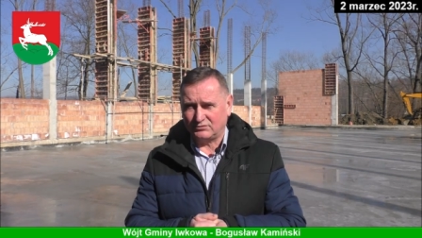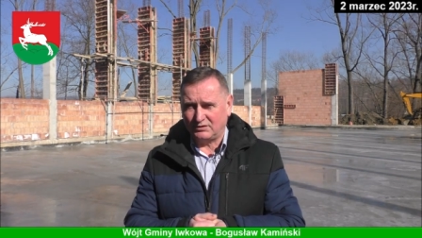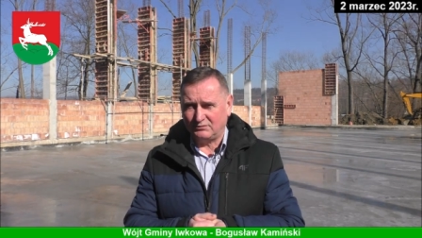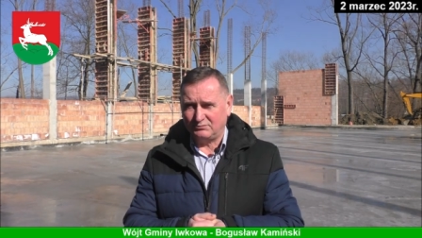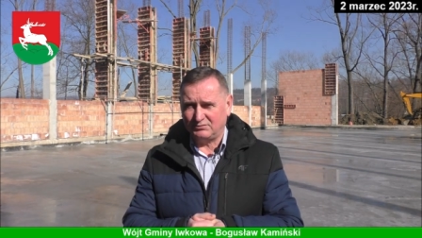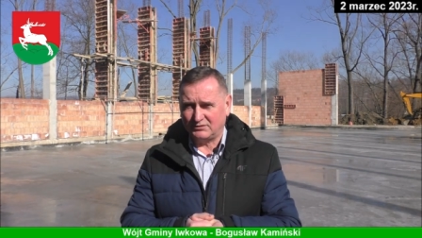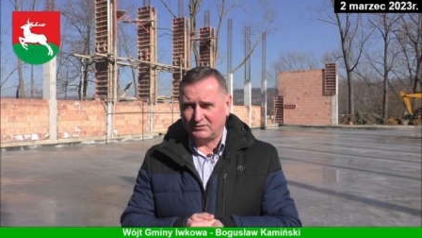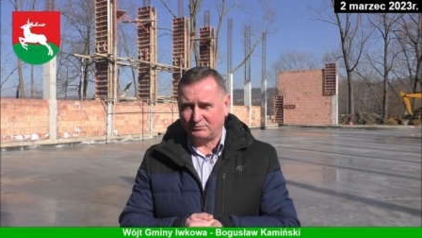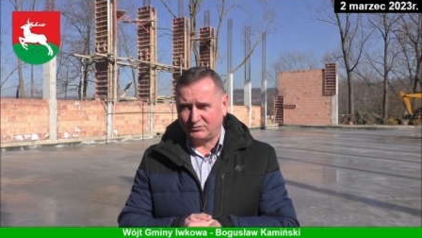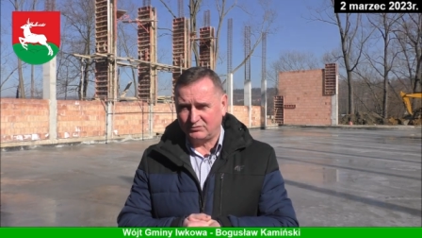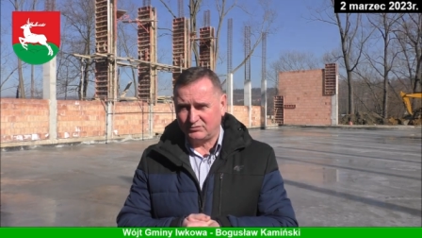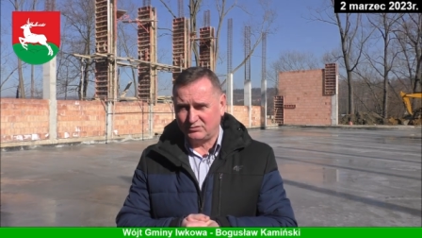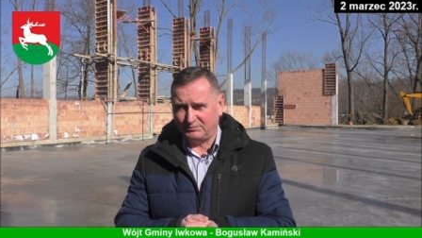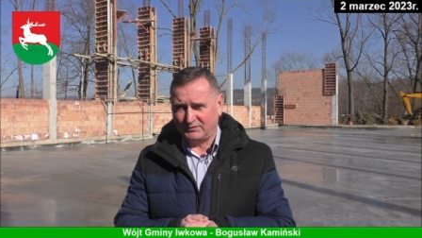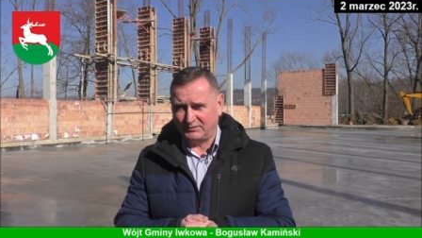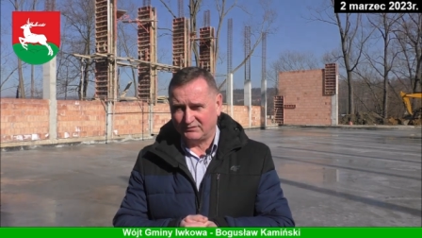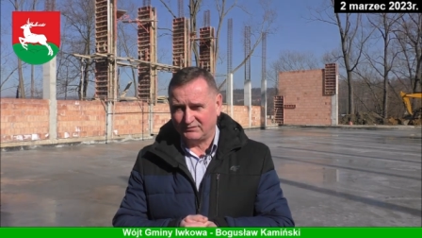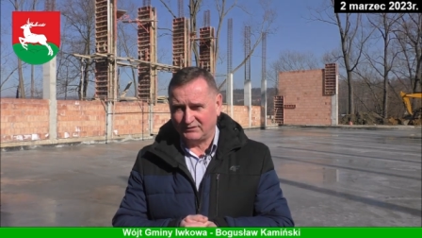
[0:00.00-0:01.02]
Chciałbym
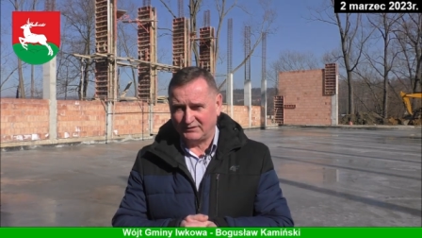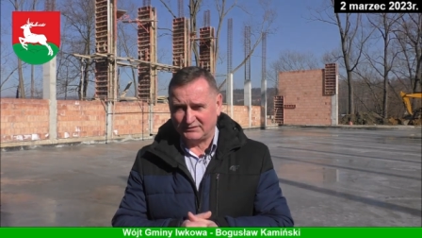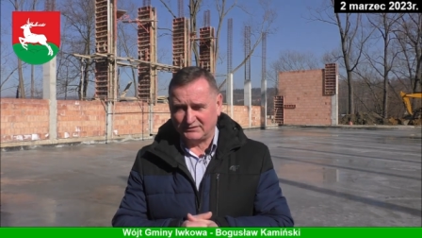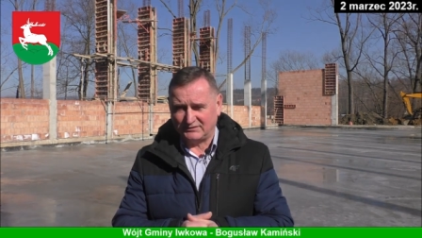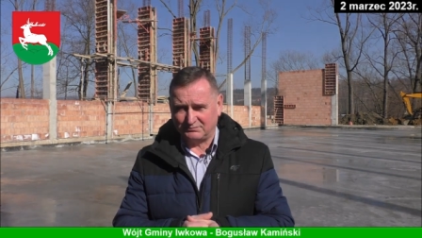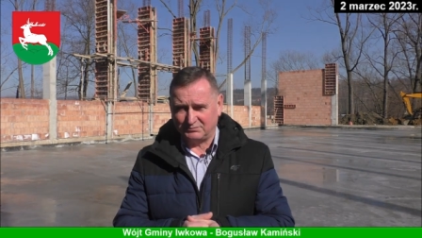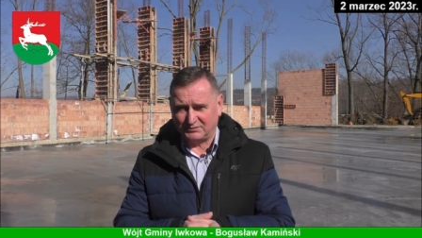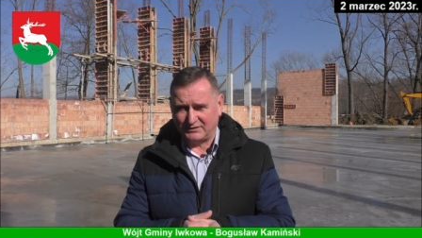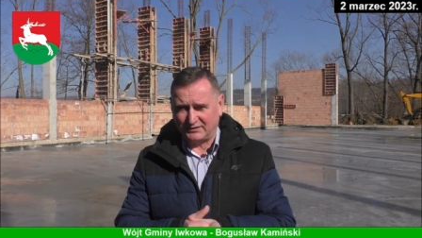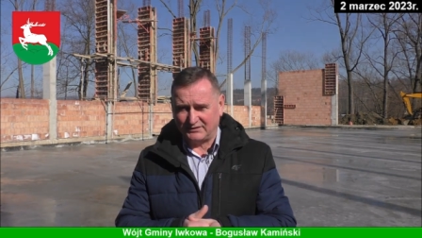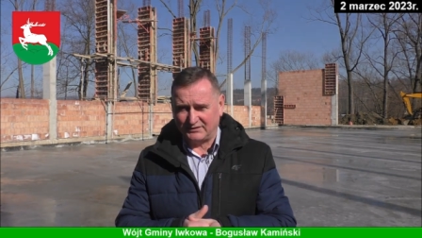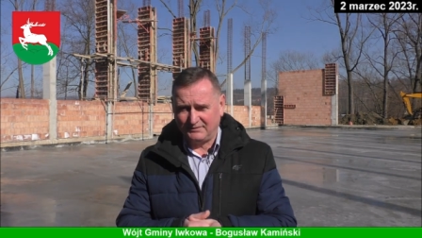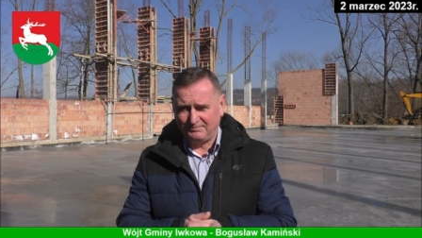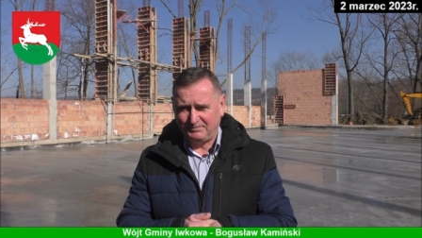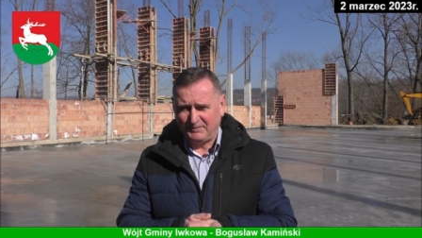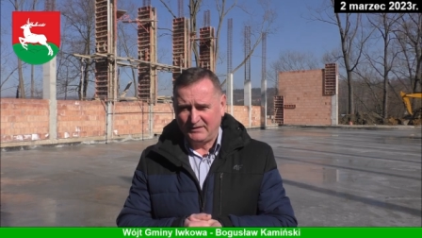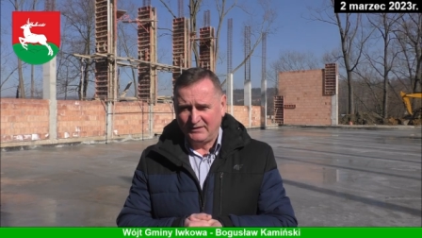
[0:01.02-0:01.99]
zaprosić Państwa na te zebrania.